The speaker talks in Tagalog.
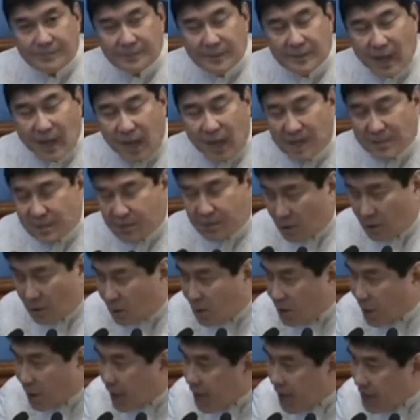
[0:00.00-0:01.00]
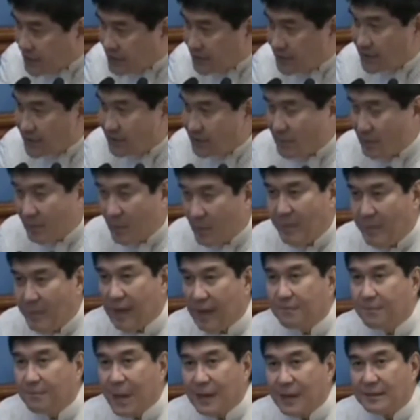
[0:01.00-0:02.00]
as long as
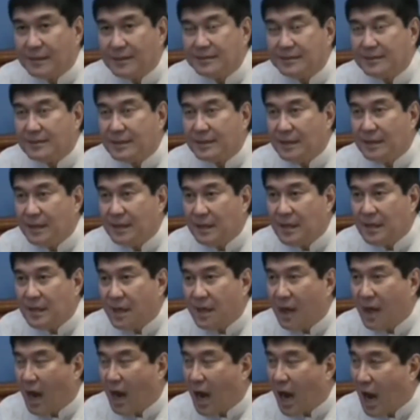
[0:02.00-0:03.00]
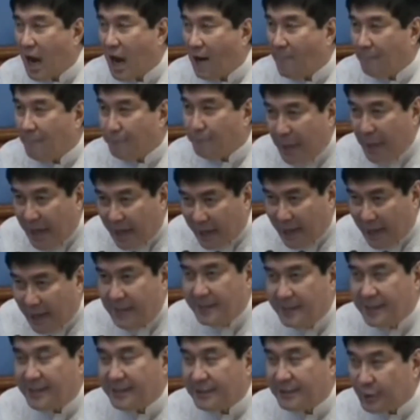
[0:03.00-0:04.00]
namamayagpag ang
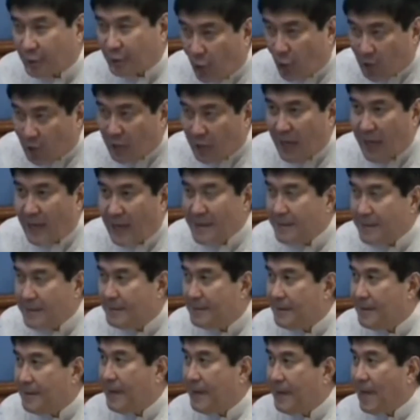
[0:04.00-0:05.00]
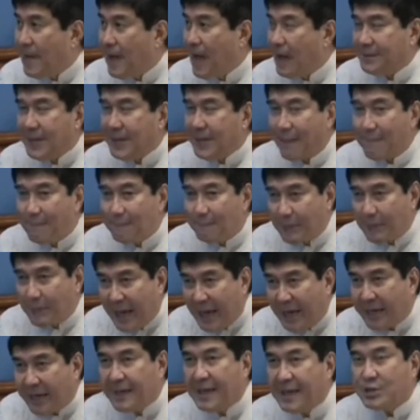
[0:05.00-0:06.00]
pera ng droga at ang
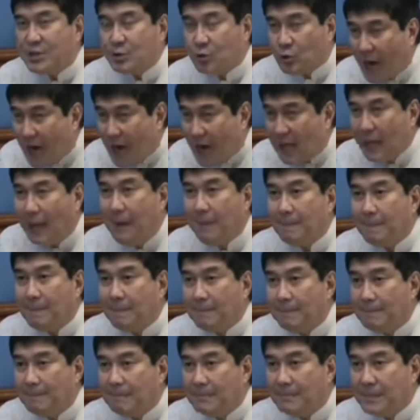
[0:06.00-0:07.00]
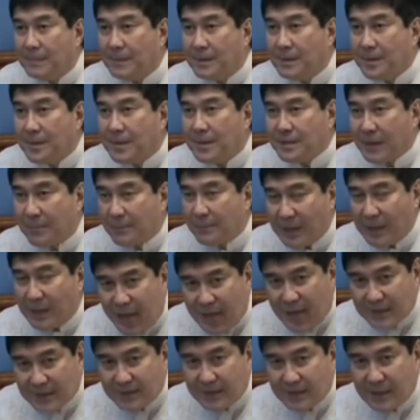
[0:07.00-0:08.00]
pera ng sugal
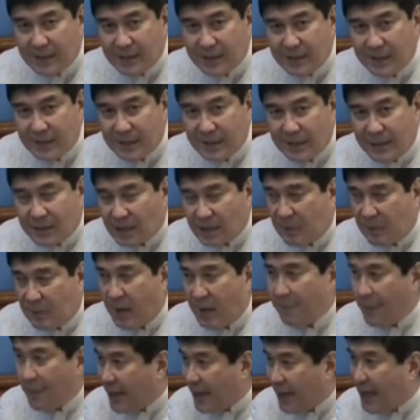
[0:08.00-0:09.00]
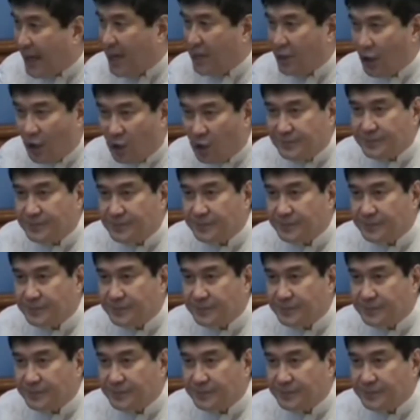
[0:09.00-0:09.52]
sapagkat sa mga perang yon